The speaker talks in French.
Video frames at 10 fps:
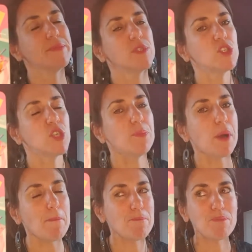C'est
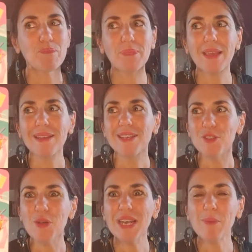sympa.
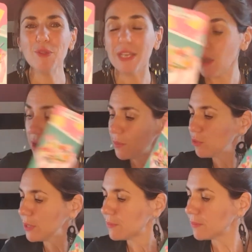Donc, l'abondance, ah
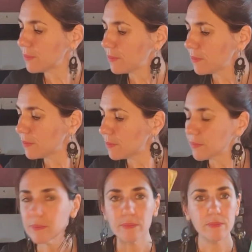ben oui,
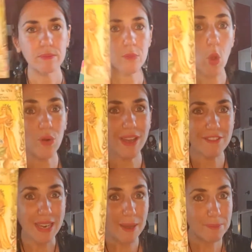on
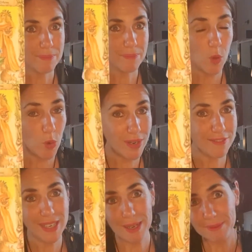l'avait là, on
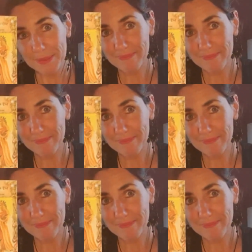l'avait là.